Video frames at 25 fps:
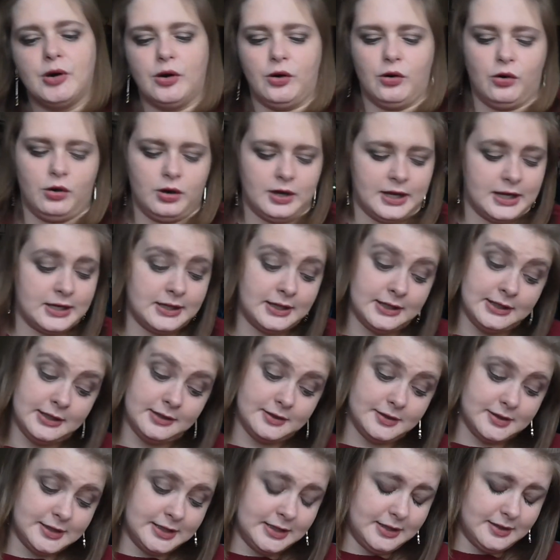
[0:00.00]
war auch einer,
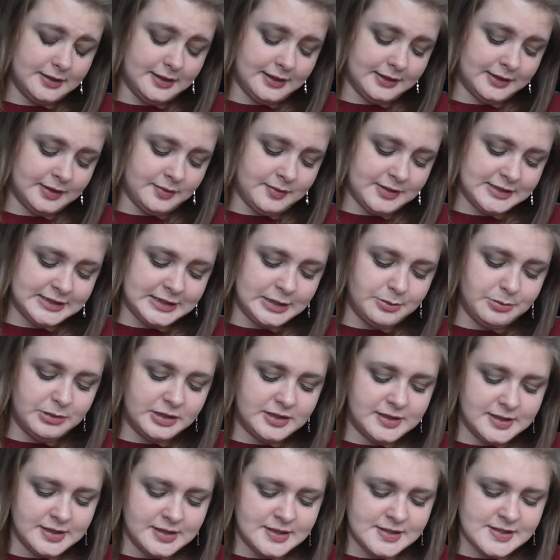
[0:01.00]
der was
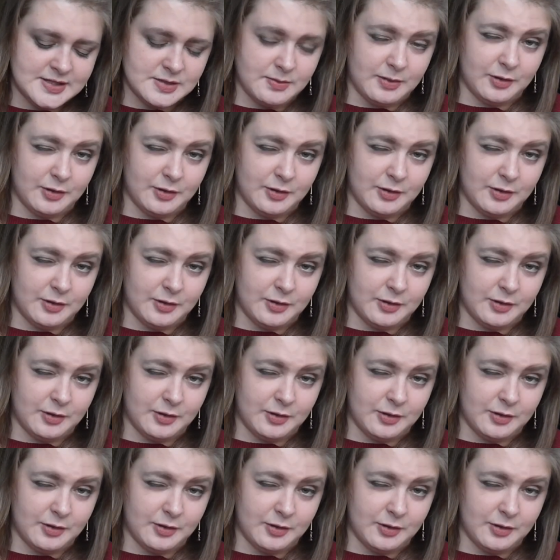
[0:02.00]
limitiert ist,